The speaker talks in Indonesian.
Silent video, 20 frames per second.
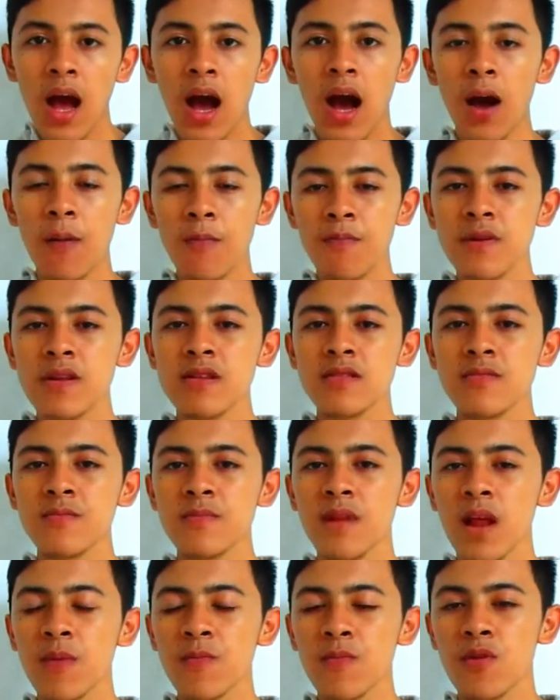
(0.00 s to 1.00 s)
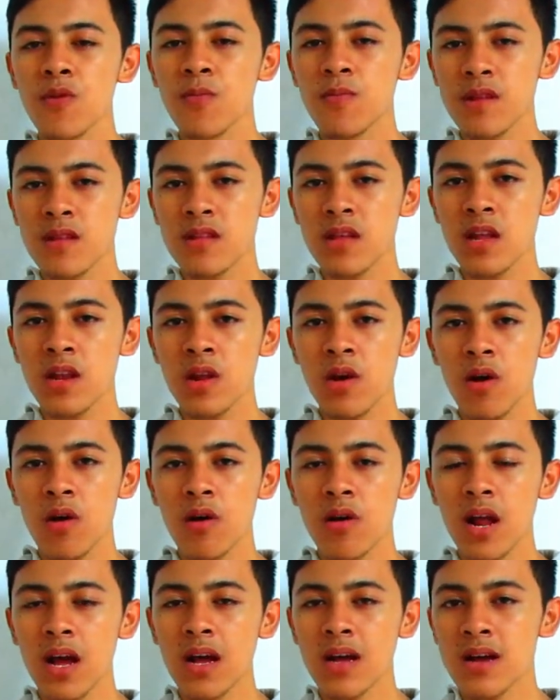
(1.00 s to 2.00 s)
Hampir 90%
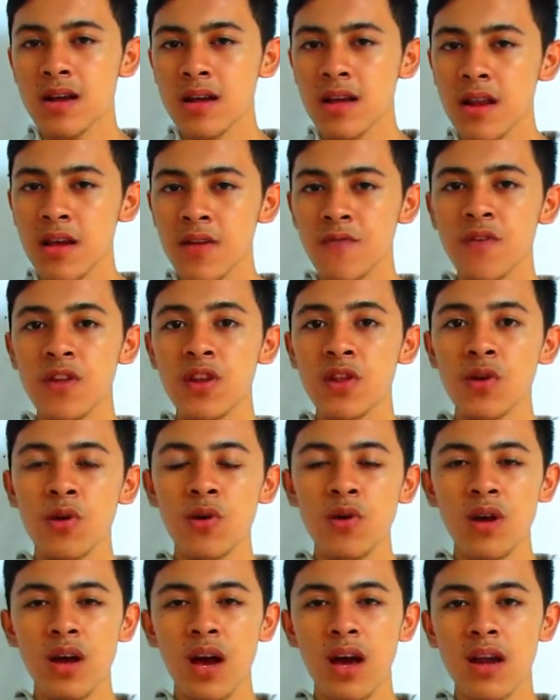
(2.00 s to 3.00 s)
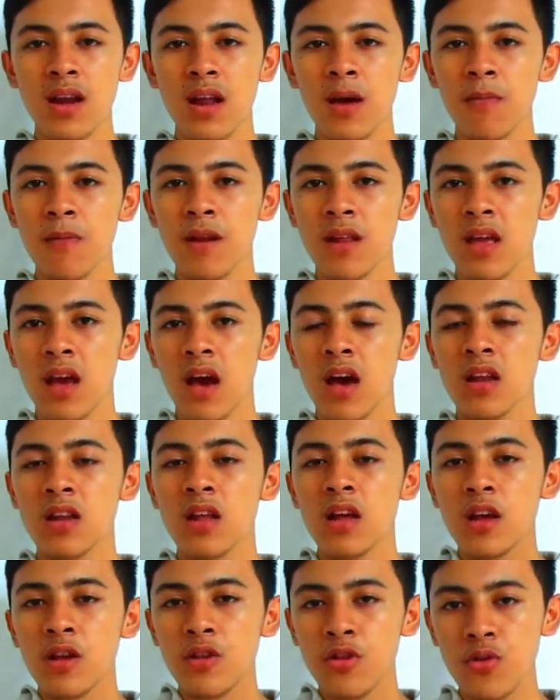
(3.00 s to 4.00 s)
orang ngeklik video karena
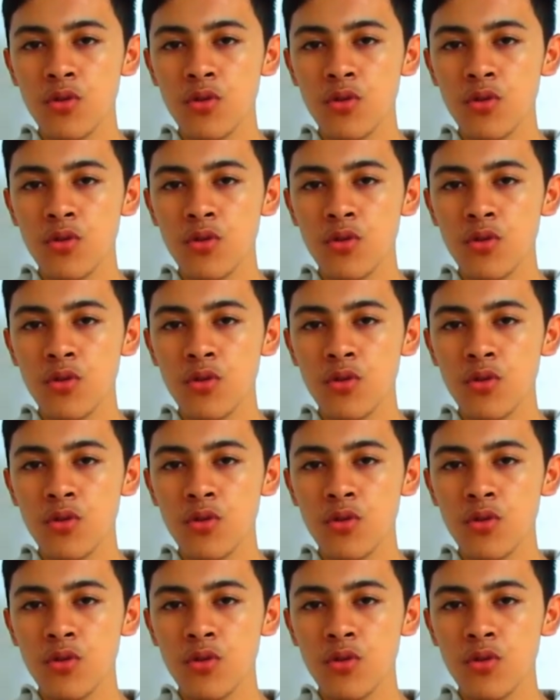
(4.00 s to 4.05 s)
melihat